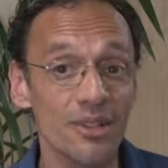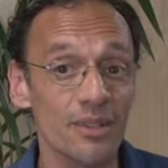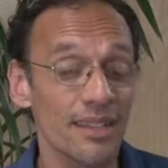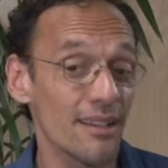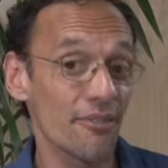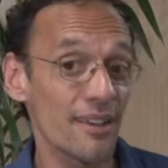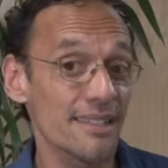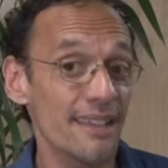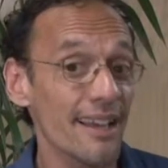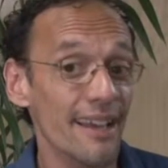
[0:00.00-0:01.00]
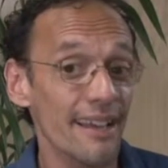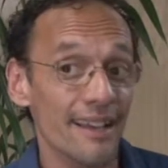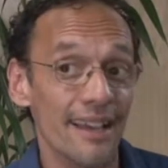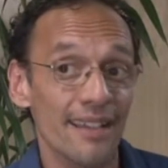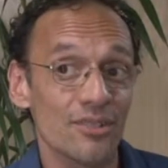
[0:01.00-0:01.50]
que o que eu queria fazer
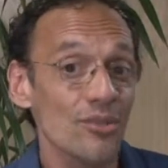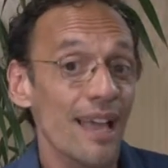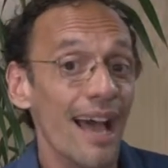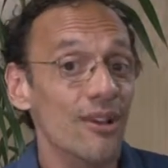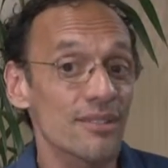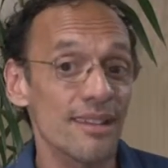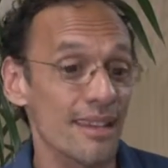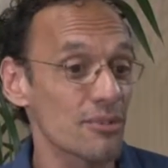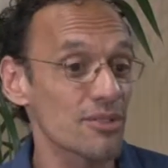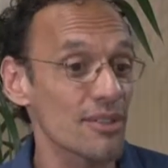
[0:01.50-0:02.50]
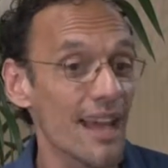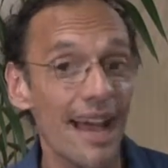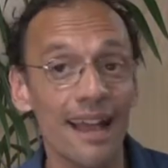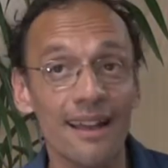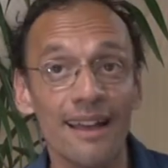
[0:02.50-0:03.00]
era, era estudar o cérebro, estudar
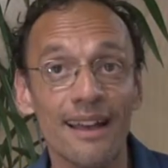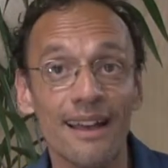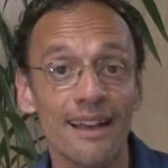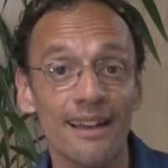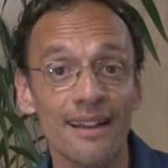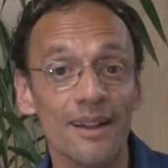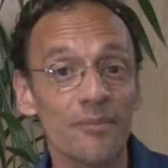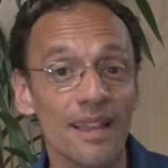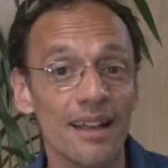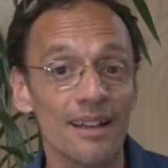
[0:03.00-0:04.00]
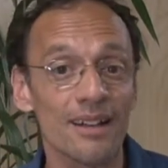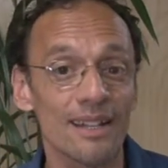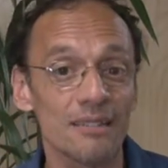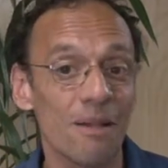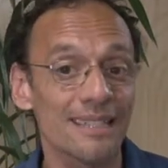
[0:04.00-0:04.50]
a,
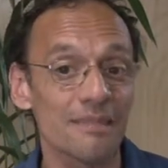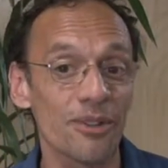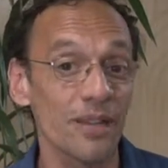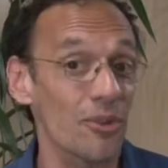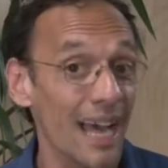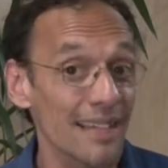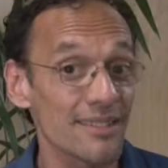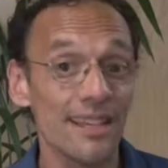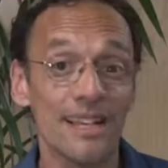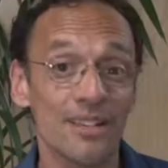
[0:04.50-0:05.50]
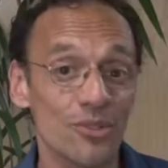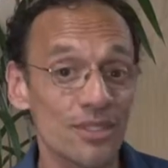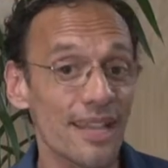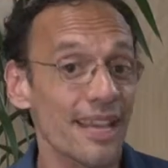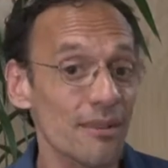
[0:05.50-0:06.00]
a, as bases moleculares do
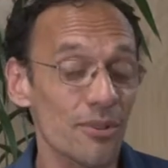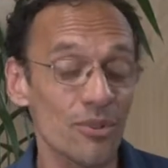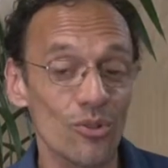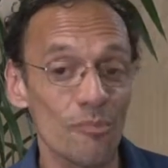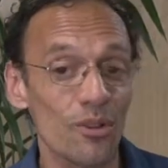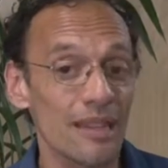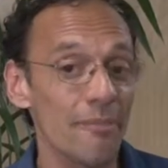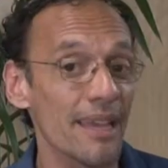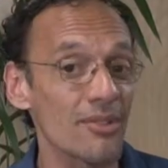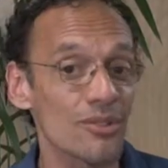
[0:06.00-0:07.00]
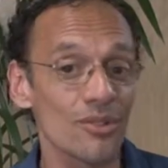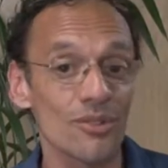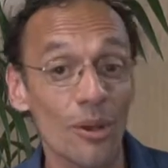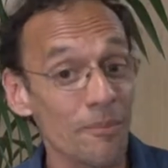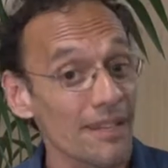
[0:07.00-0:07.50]
cérebro, do
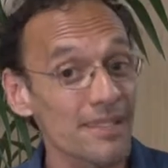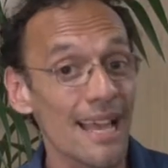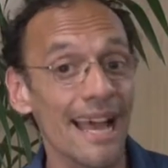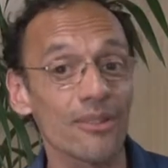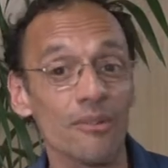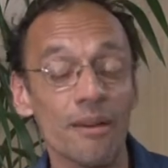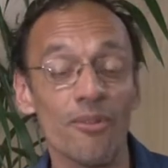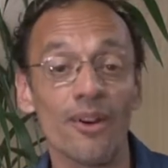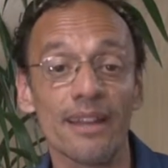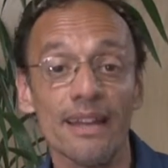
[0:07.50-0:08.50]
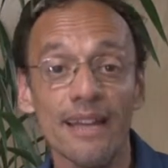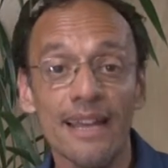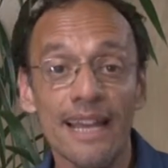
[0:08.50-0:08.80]
comportamento, do aprendizado e memória.